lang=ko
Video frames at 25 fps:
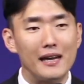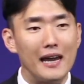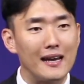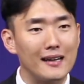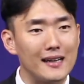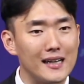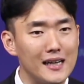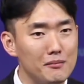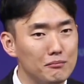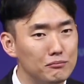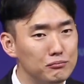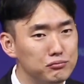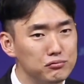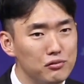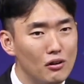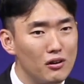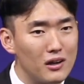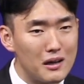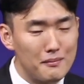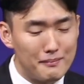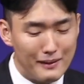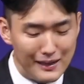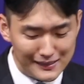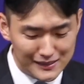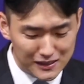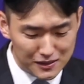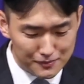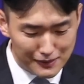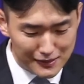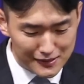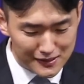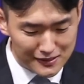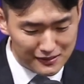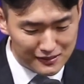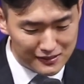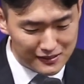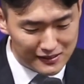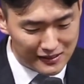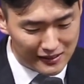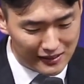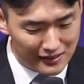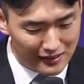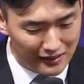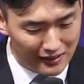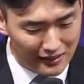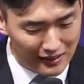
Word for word: 하나님 무엇라 말씀하시는지